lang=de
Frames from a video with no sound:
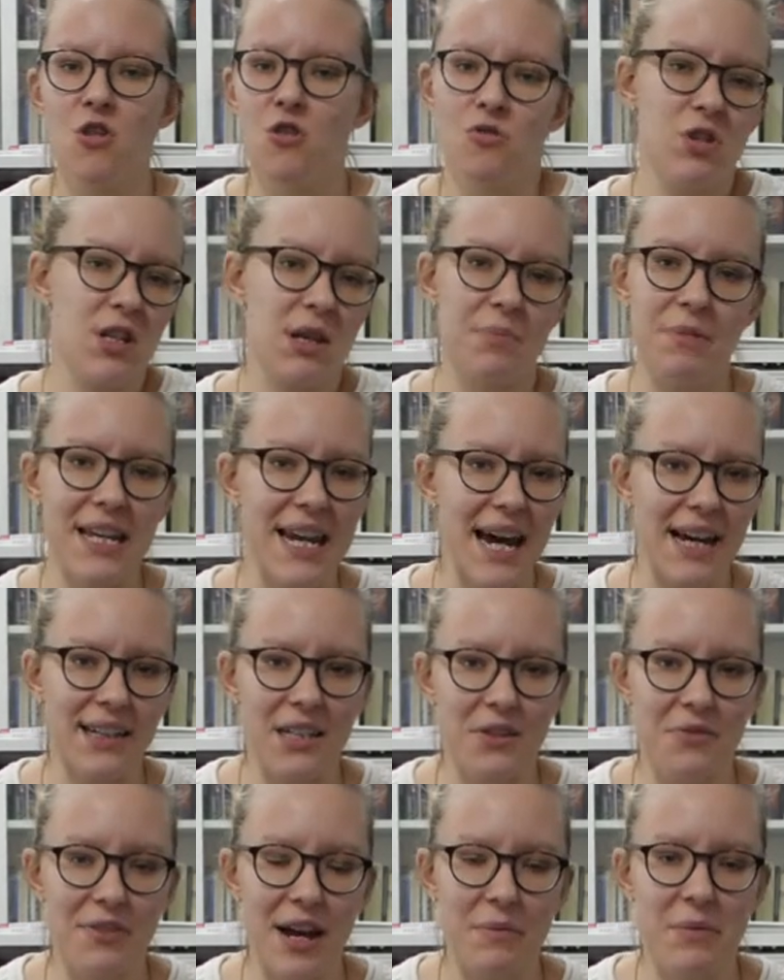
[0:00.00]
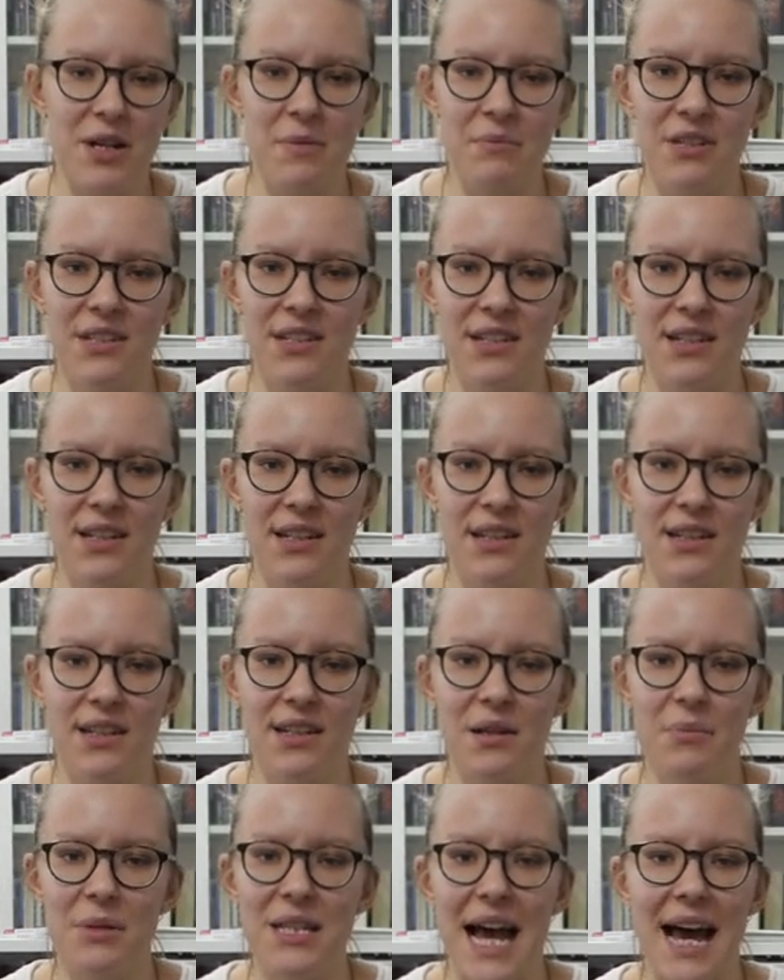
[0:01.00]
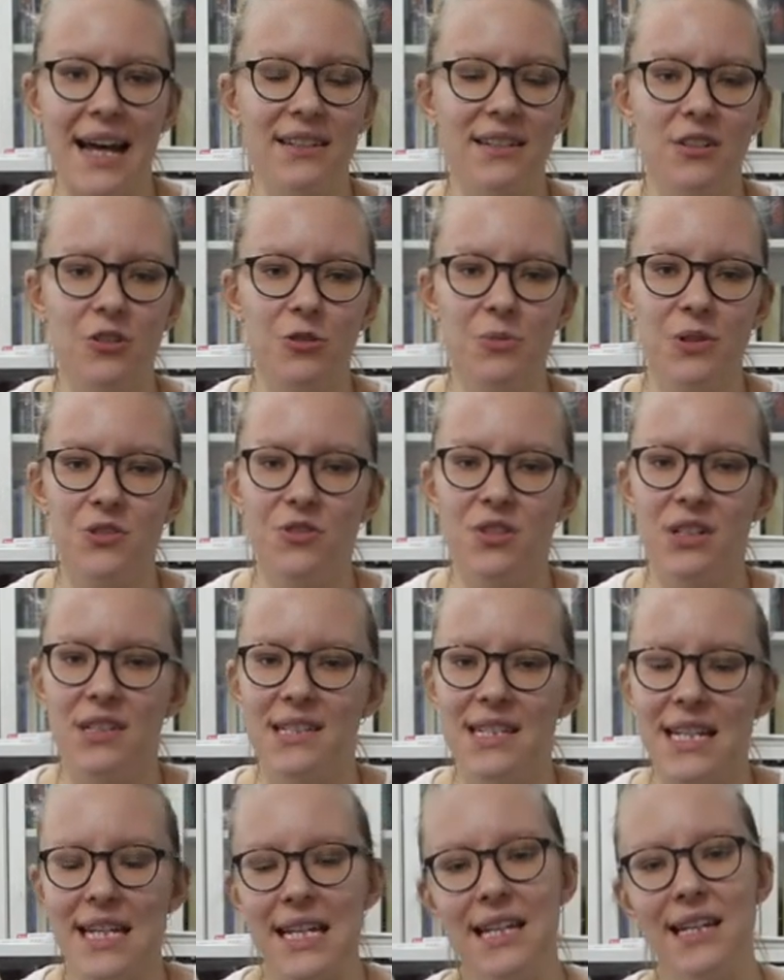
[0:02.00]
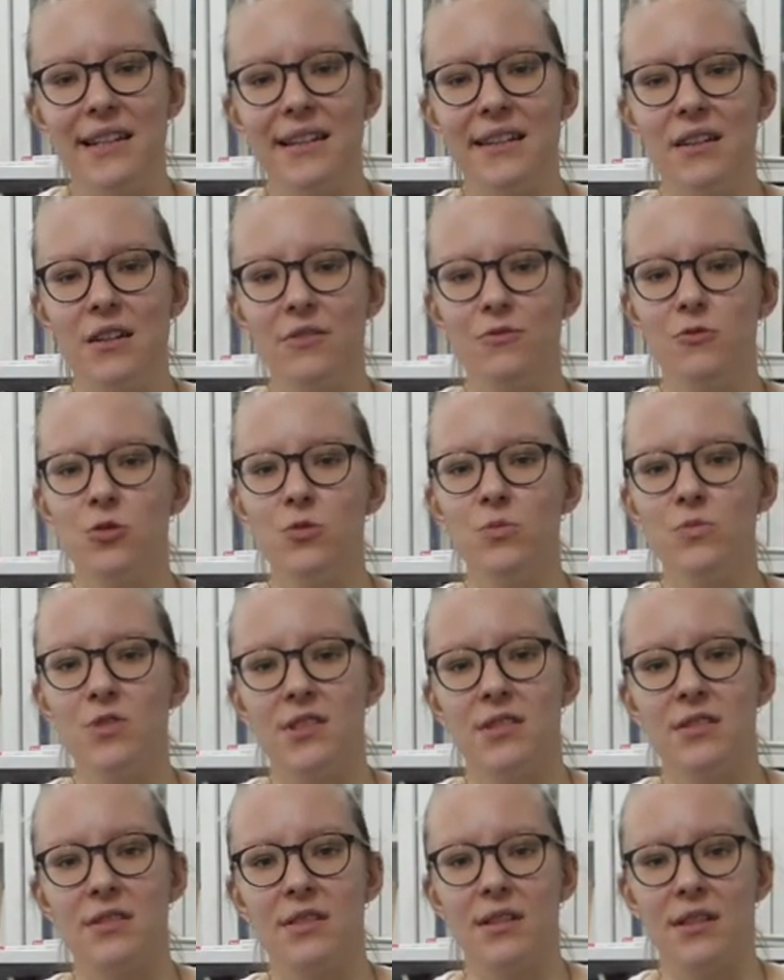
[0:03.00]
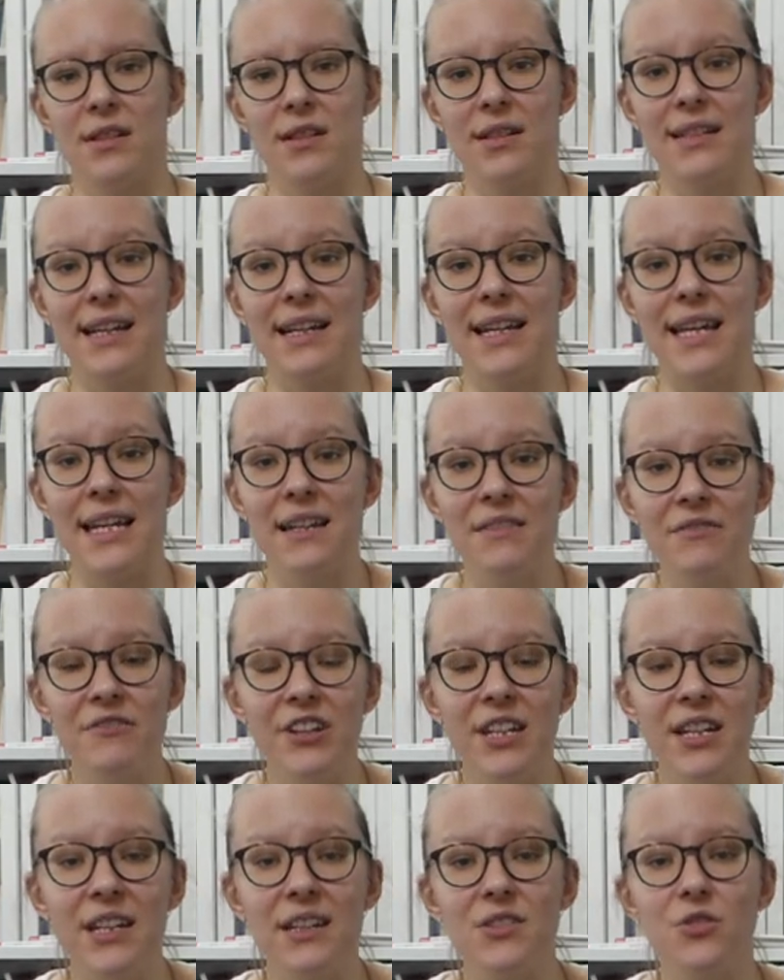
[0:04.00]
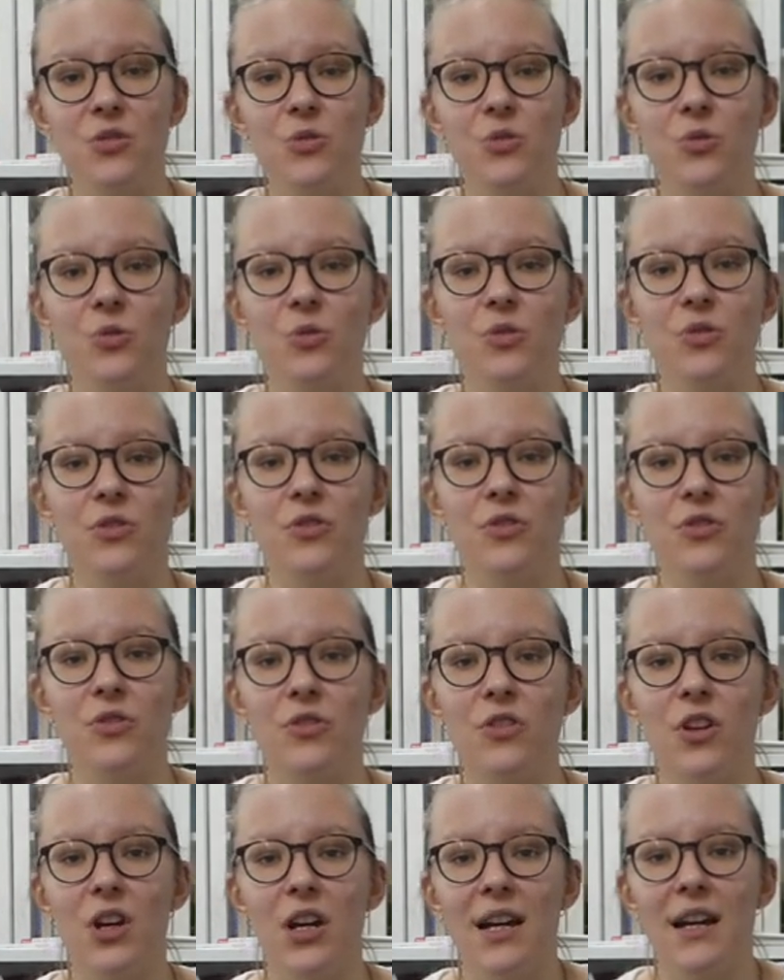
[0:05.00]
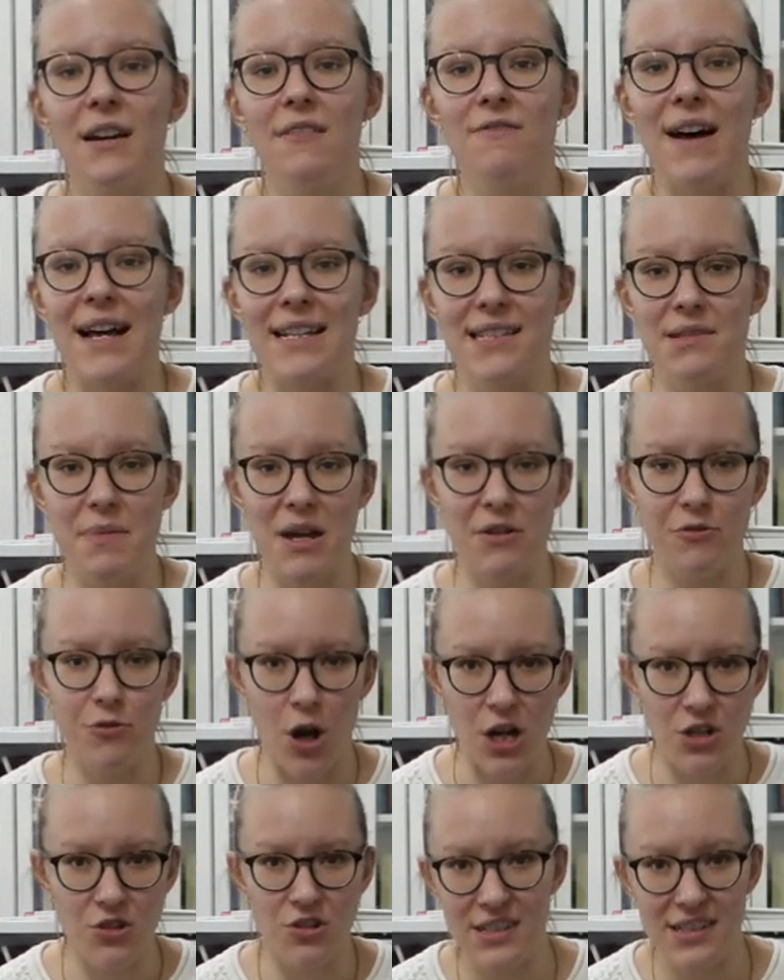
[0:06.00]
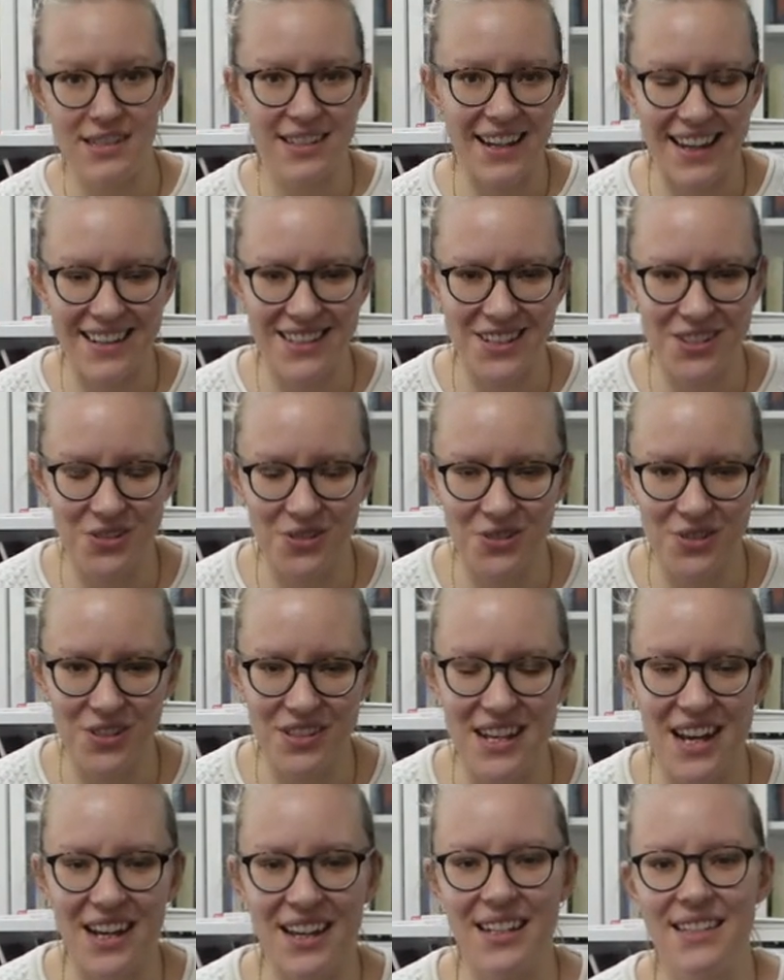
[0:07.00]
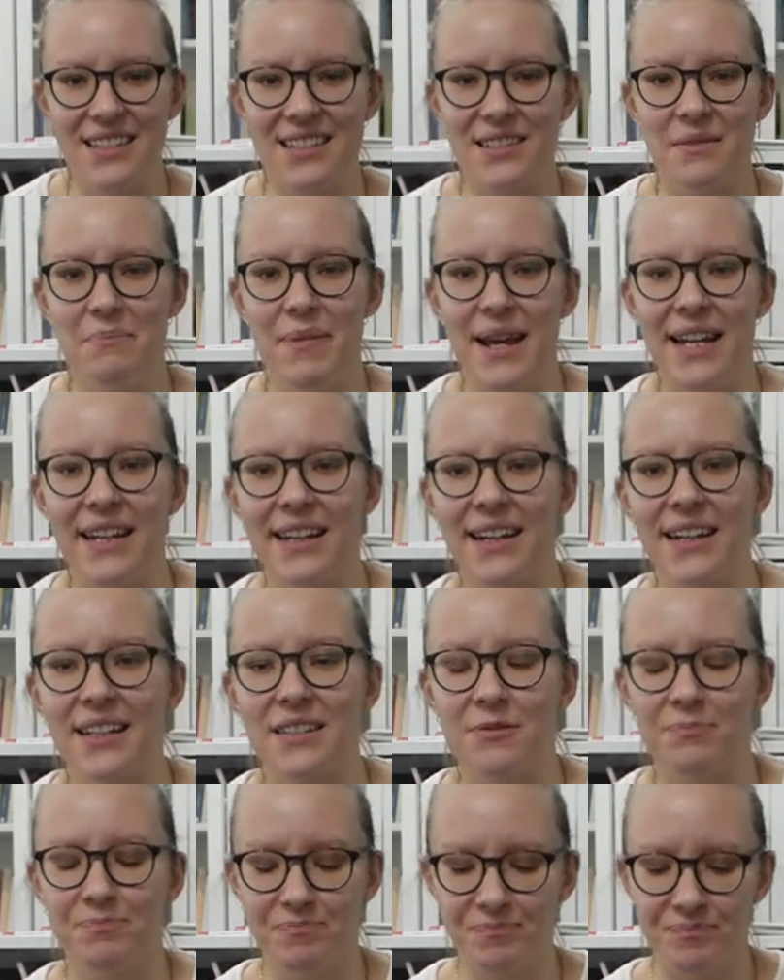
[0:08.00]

Und ich habe mir gedacht, ich fange mal ein bisschen damit an, darüber zu erzählen, worum es äh, da gehen wird und was mein Forschungsinteresse sozusagen ist in Belgrad.